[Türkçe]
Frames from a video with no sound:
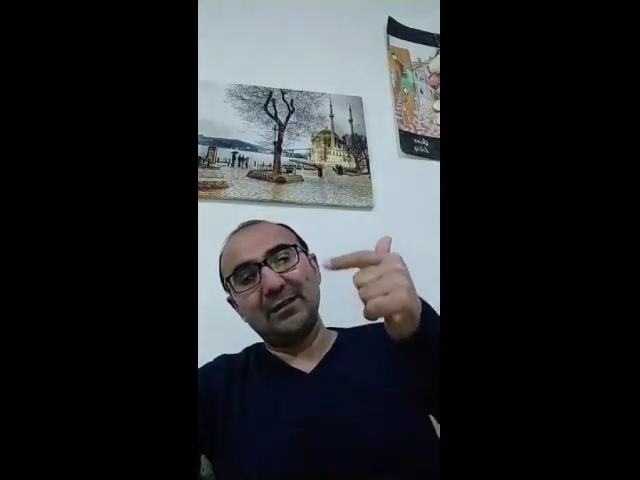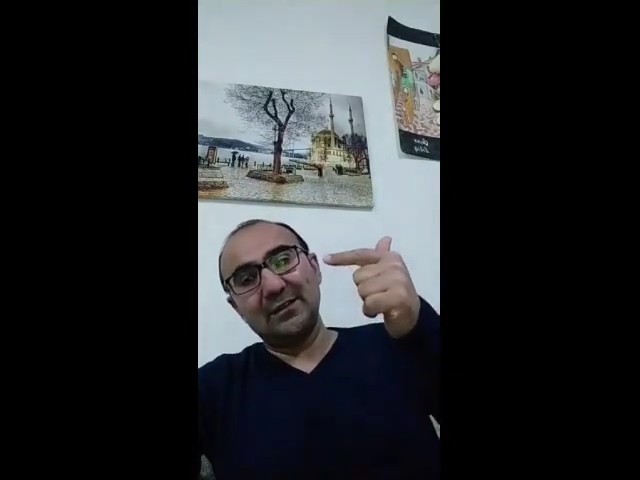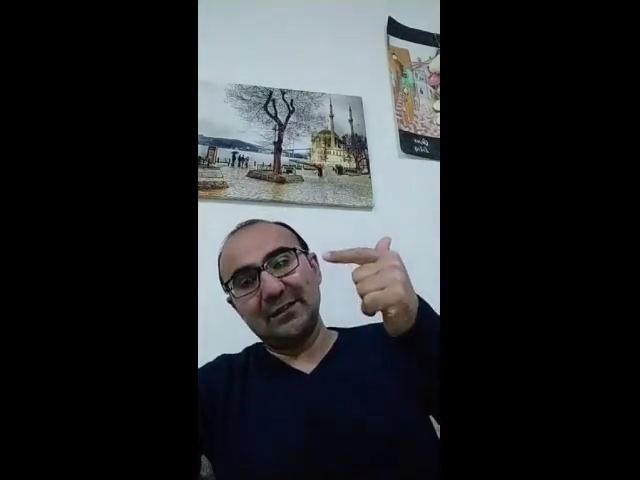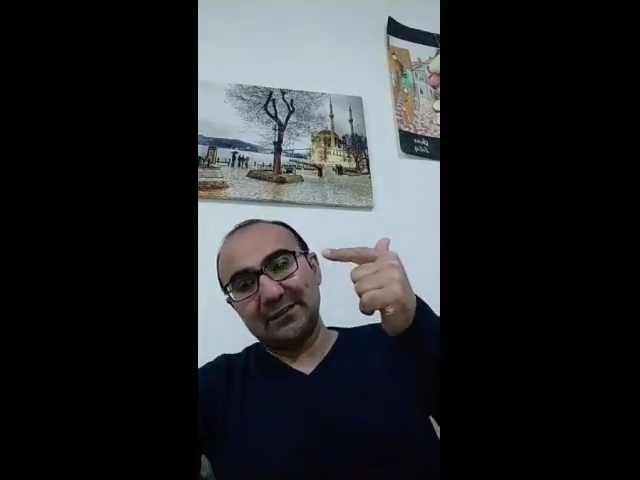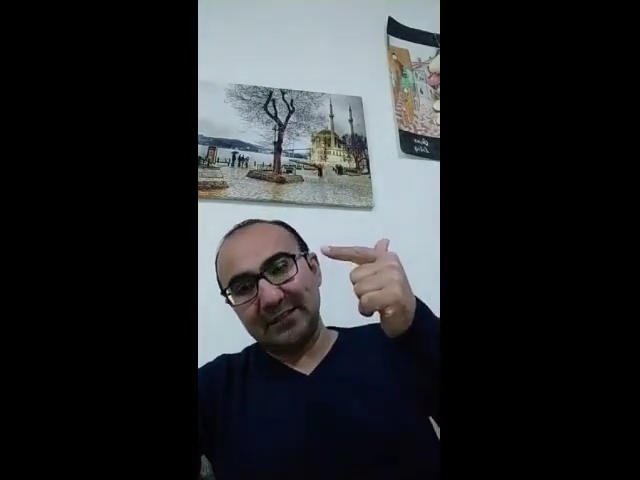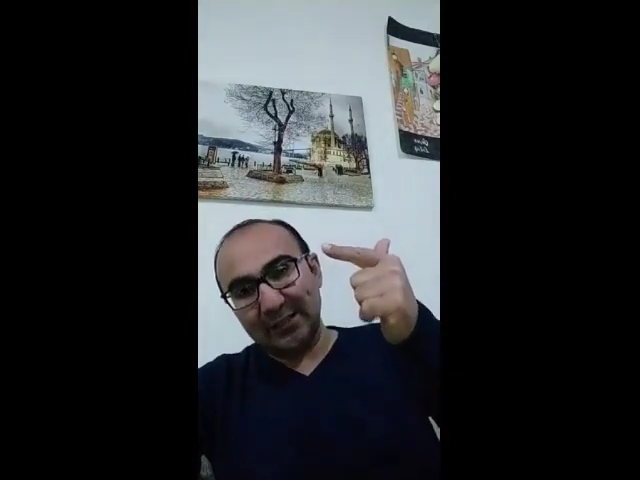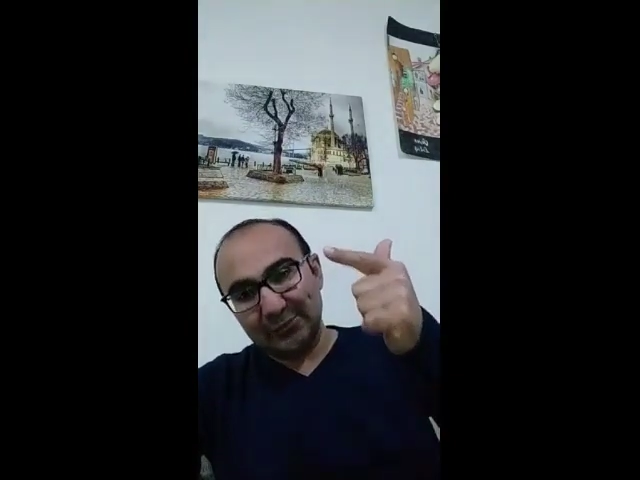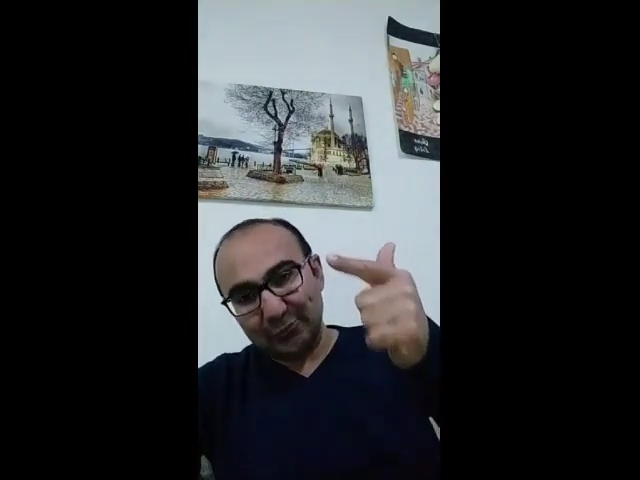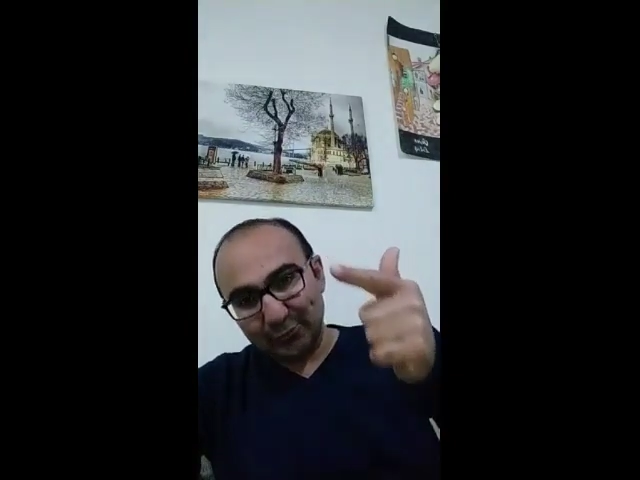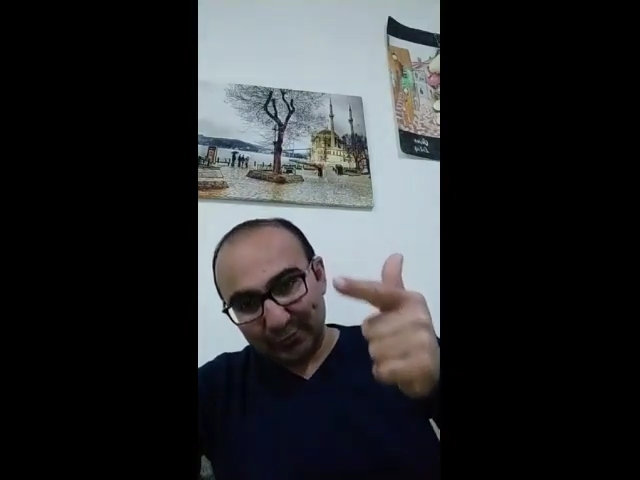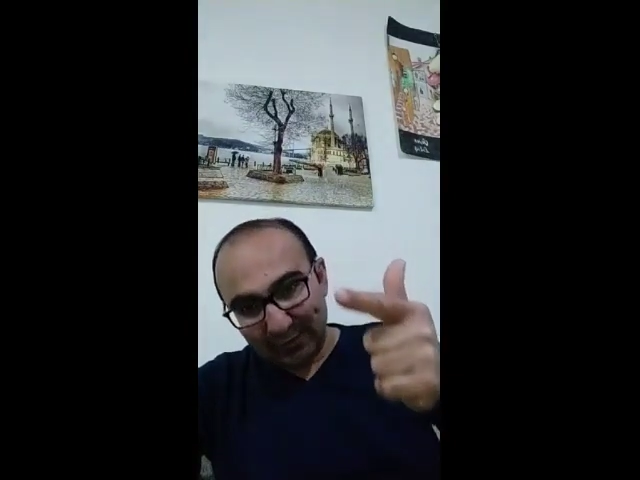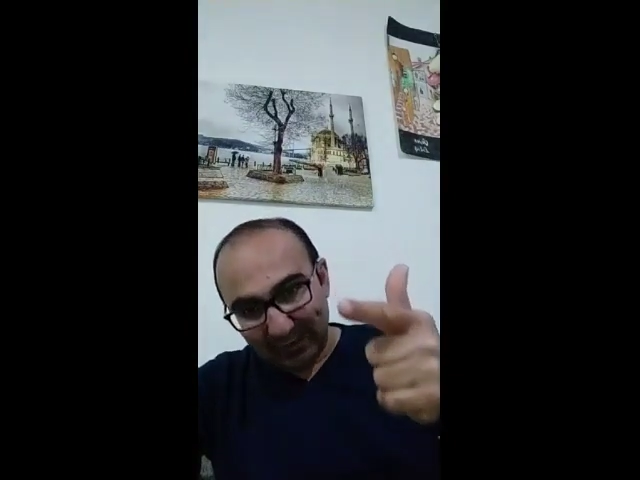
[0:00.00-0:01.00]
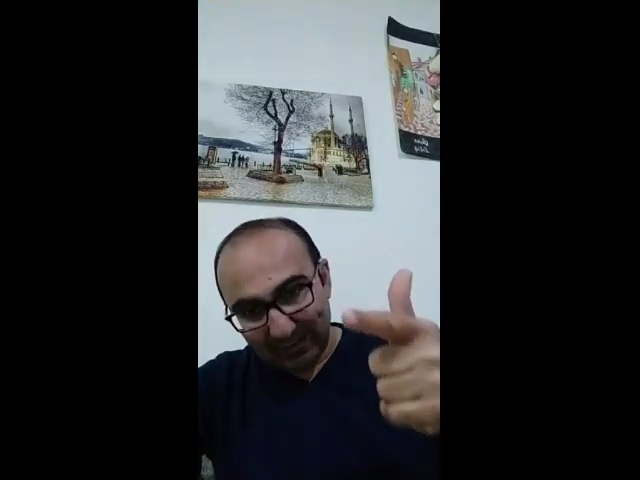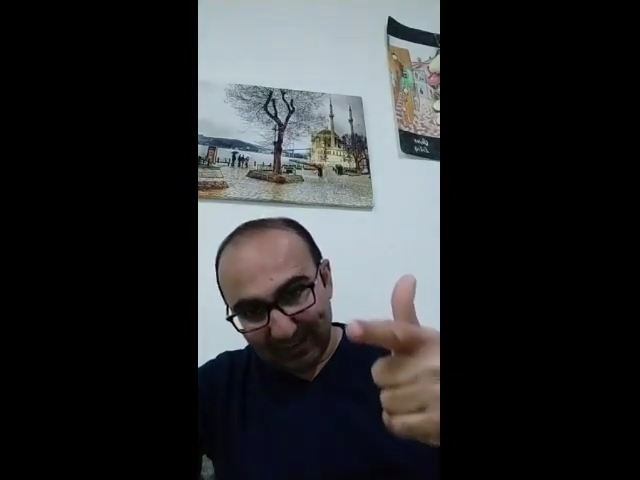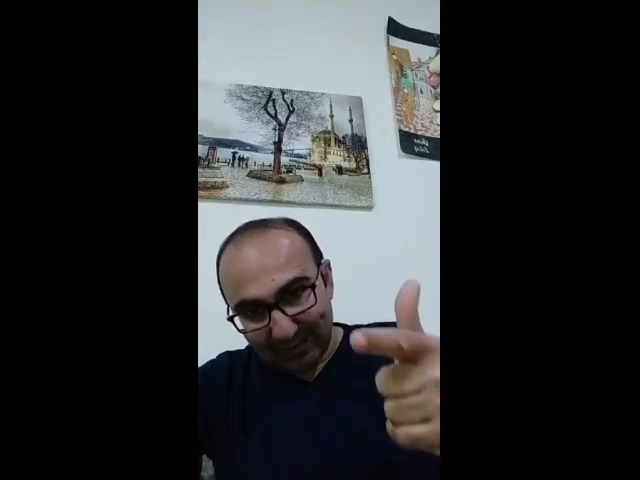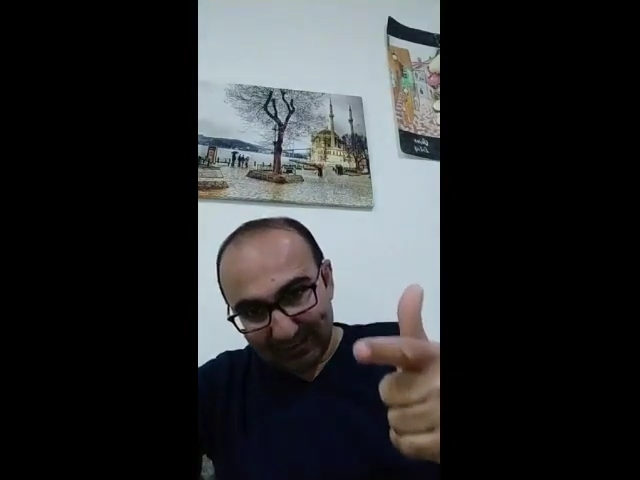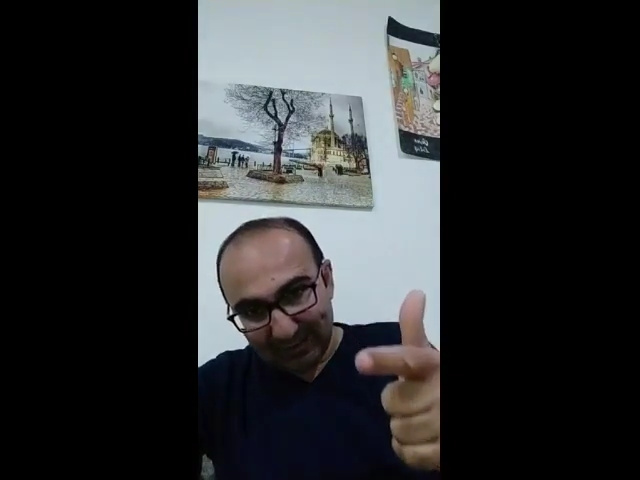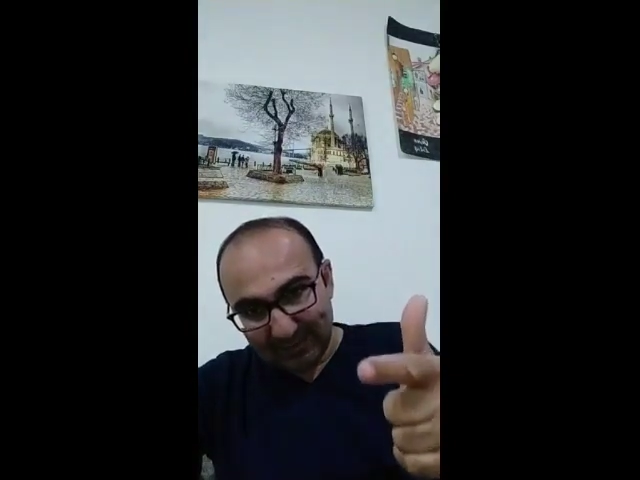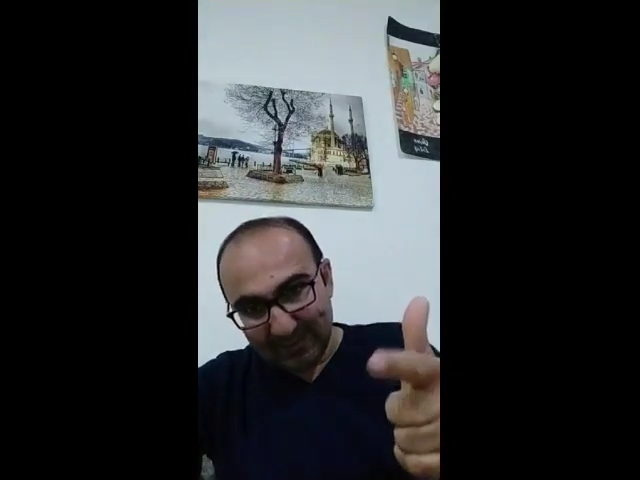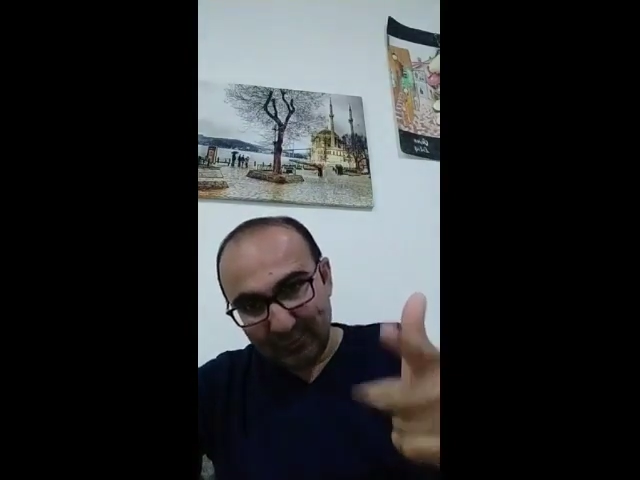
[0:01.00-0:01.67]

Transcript: E, Selçuklularda Atabey,